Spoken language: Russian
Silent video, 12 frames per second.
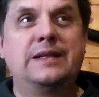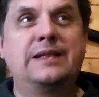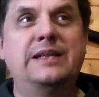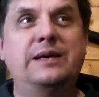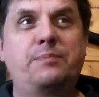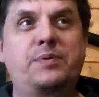
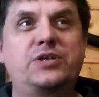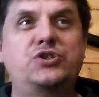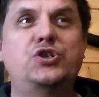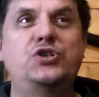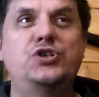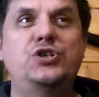для
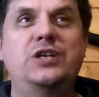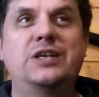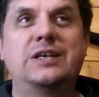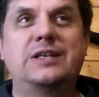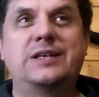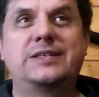
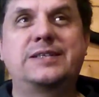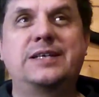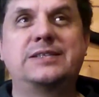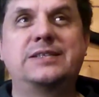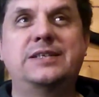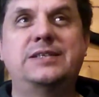прочищения, так
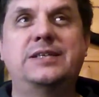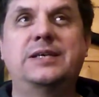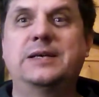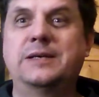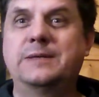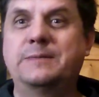сказать,
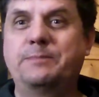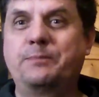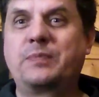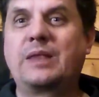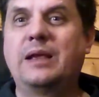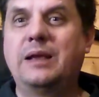
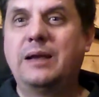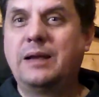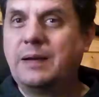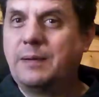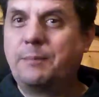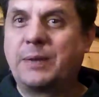
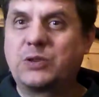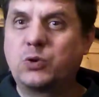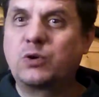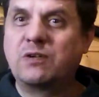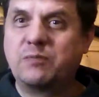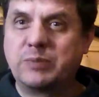
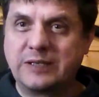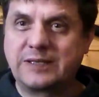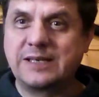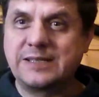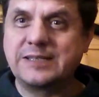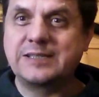потоков
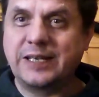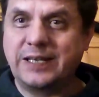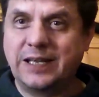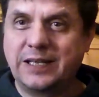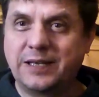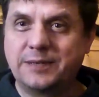
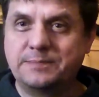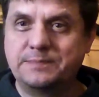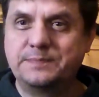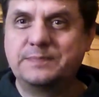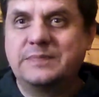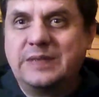благосостояния.
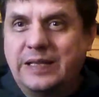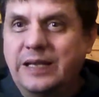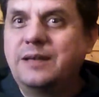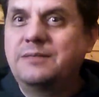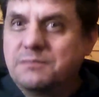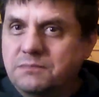
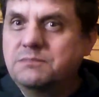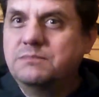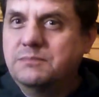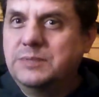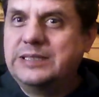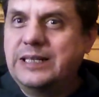Для
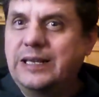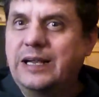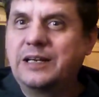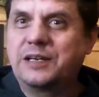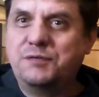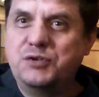
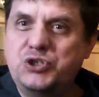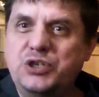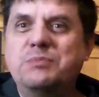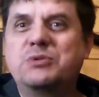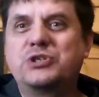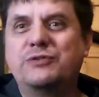материальных
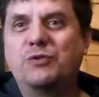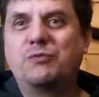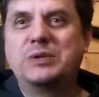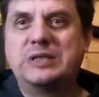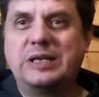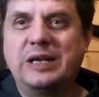вещей мы
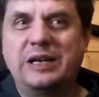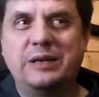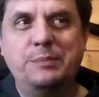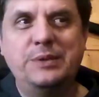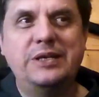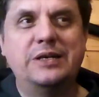живем в
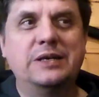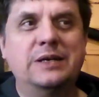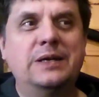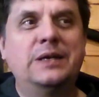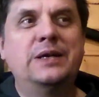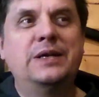материальном мире.
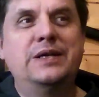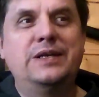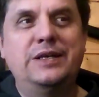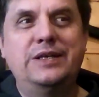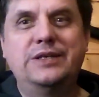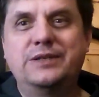
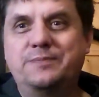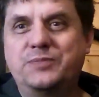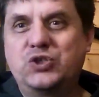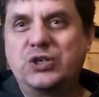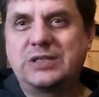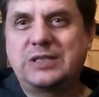И
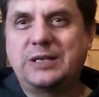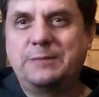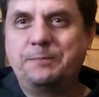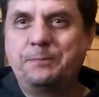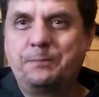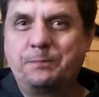
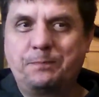часто